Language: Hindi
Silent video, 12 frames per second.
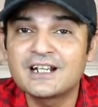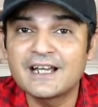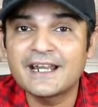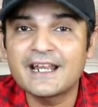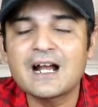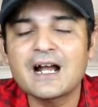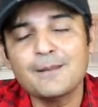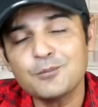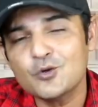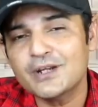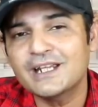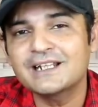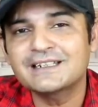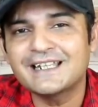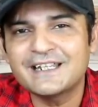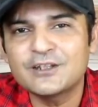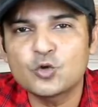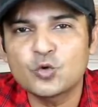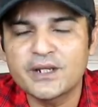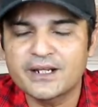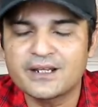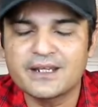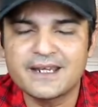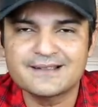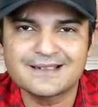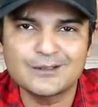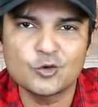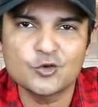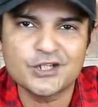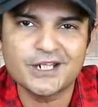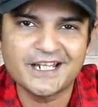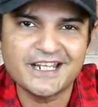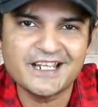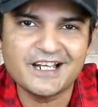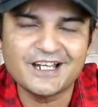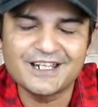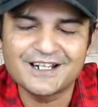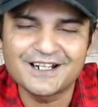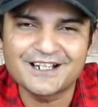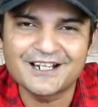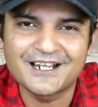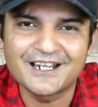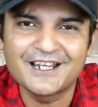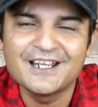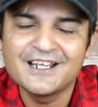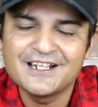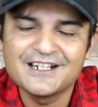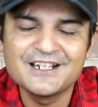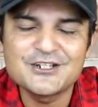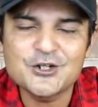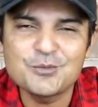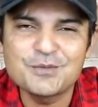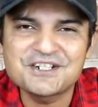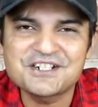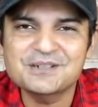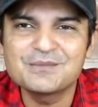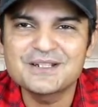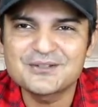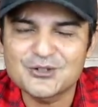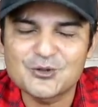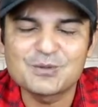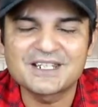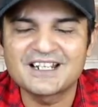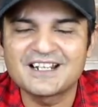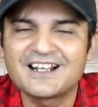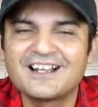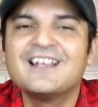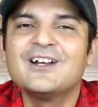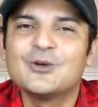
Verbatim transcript: करें आपको क्या लगता है दोनों एक, साथ लॉन्च करेंगे या अलग अलग करेंगे नीचे कमेंट सेक्शन में ज़रूर बताना